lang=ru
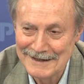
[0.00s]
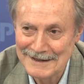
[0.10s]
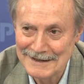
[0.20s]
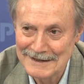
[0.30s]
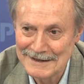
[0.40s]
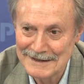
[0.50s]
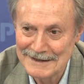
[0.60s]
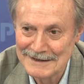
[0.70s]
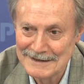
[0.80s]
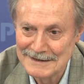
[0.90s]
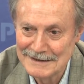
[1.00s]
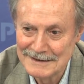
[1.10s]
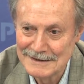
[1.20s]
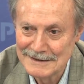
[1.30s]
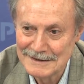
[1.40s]
Э,
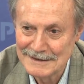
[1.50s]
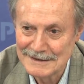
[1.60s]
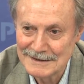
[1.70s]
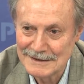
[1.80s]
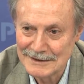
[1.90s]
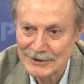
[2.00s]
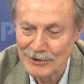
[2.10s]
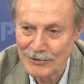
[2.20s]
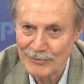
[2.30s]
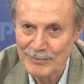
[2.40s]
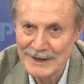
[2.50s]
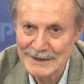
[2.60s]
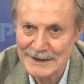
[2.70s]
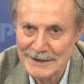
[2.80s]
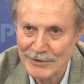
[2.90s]

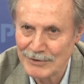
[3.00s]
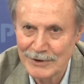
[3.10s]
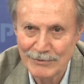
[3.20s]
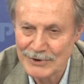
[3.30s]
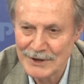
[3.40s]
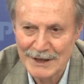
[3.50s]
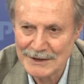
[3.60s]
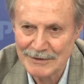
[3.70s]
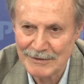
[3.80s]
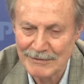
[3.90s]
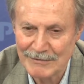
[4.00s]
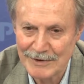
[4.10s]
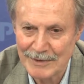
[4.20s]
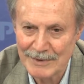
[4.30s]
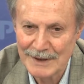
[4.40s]
шоу-бизнес, он не участвовал в
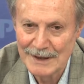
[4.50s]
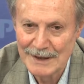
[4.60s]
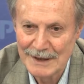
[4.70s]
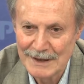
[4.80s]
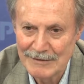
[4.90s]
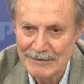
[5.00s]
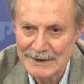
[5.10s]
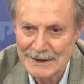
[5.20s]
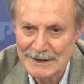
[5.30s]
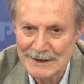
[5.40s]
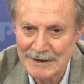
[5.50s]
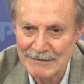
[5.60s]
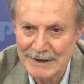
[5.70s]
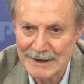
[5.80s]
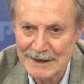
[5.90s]
нем. Вот это,
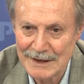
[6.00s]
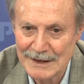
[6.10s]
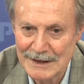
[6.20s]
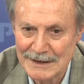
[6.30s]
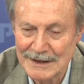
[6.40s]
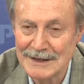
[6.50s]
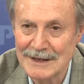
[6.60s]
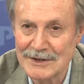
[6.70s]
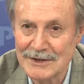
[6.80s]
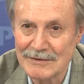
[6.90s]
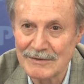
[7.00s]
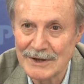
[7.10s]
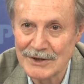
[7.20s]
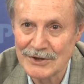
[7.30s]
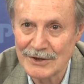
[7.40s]
наверное,
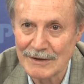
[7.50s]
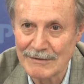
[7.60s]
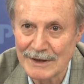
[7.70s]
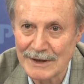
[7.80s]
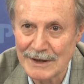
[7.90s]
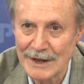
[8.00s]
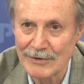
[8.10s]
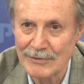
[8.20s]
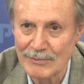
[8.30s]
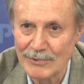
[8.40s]
единственный человек, и о нем